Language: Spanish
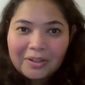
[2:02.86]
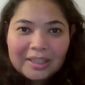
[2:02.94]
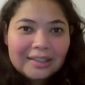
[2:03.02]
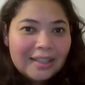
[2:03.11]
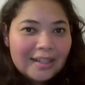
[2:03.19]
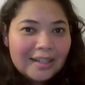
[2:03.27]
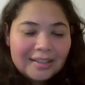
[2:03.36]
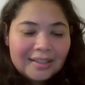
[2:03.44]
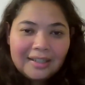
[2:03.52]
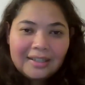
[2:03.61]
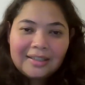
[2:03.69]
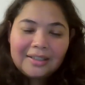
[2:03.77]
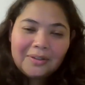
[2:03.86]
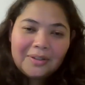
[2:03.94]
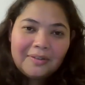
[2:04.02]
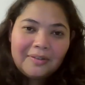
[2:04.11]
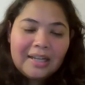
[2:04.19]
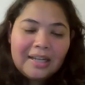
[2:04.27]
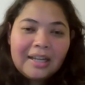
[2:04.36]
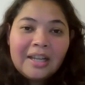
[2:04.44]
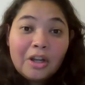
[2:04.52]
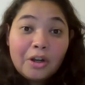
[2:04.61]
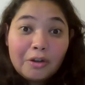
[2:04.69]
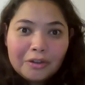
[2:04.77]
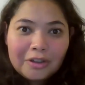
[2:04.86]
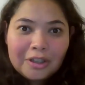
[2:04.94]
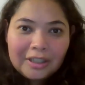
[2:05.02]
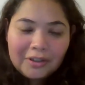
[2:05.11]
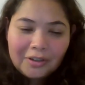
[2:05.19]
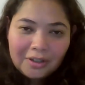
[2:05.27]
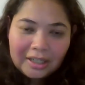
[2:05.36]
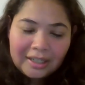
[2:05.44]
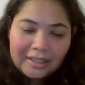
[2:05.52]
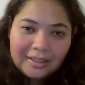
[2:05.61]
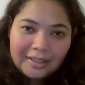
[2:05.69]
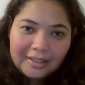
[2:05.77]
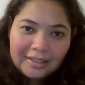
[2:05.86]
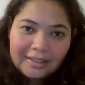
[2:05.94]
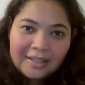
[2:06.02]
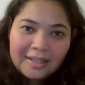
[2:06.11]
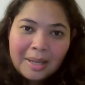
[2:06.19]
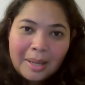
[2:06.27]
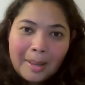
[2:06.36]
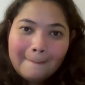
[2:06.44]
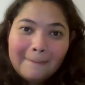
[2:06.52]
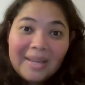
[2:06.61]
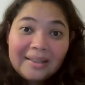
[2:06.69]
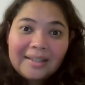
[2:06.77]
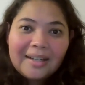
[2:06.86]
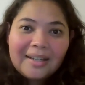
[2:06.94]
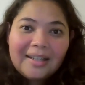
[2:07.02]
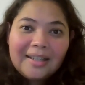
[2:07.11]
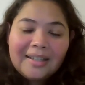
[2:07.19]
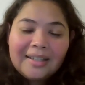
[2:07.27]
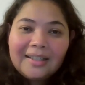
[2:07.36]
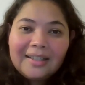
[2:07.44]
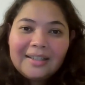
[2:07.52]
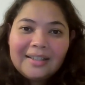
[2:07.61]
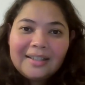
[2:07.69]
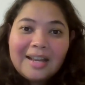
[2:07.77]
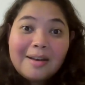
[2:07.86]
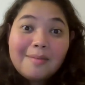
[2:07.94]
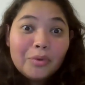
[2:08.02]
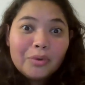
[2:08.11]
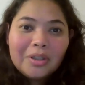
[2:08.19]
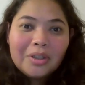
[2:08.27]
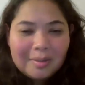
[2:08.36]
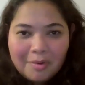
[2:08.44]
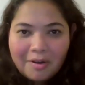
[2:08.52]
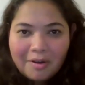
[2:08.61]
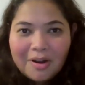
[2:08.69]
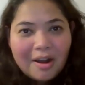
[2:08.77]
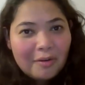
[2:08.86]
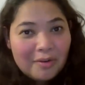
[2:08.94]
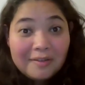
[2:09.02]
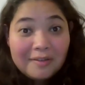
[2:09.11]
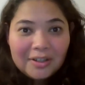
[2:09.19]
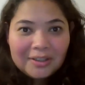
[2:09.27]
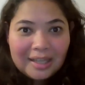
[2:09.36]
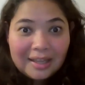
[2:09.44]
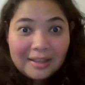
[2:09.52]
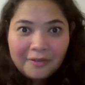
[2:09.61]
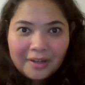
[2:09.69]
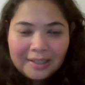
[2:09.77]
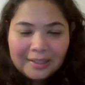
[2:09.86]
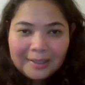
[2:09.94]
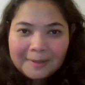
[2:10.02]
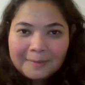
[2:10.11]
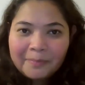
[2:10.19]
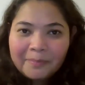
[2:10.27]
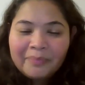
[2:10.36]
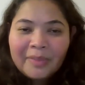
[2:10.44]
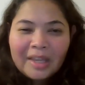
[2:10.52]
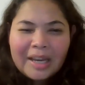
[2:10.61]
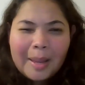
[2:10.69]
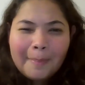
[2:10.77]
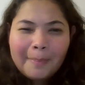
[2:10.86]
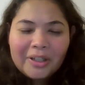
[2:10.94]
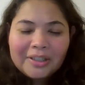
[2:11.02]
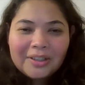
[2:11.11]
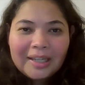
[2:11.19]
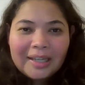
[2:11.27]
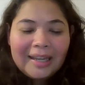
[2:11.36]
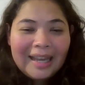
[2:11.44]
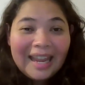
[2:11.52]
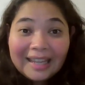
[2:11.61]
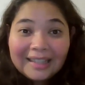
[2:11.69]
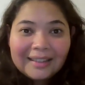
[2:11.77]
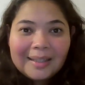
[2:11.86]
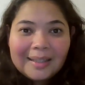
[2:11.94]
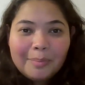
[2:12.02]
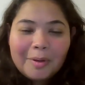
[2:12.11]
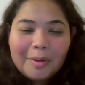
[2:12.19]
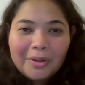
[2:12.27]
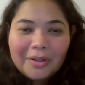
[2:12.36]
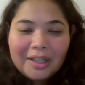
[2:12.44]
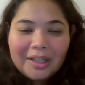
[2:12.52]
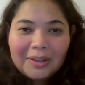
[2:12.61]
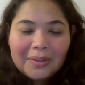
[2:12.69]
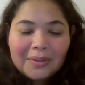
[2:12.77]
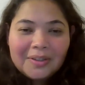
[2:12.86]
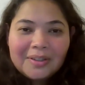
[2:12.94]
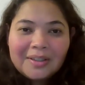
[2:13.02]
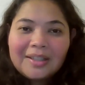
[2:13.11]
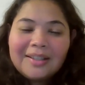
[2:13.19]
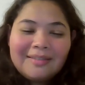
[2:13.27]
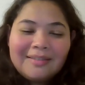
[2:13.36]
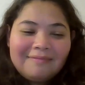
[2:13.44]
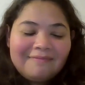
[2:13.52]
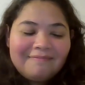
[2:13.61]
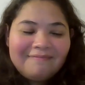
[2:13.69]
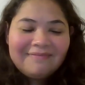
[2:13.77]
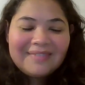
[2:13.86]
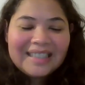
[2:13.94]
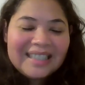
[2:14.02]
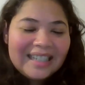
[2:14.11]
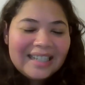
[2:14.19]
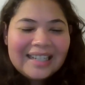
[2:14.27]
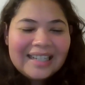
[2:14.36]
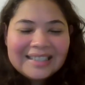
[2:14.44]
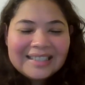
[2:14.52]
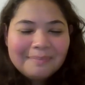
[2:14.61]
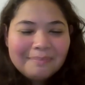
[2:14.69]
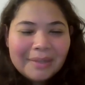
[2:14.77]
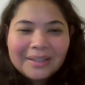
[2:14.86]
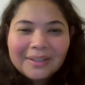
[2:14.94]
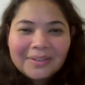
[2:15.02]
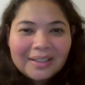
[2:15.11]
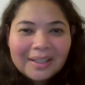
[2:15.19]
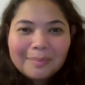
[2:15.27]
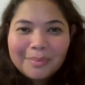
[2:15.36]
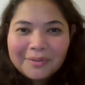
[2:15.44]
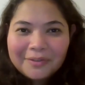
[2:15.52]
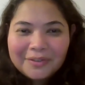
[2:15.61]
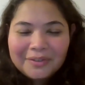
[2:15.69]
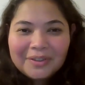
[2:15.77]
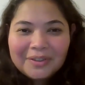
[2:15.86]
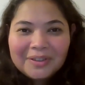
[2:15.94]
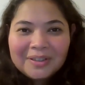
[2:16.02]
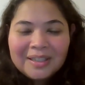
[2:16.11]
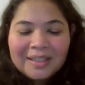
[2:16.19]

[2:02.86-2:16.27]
conectarse, que está todavía conociendo lo que es Internet, mientras que el mundo se mueve a una velocidad diferente. Es por eso que este tipo de proyectos tiene ese impacto tan profundo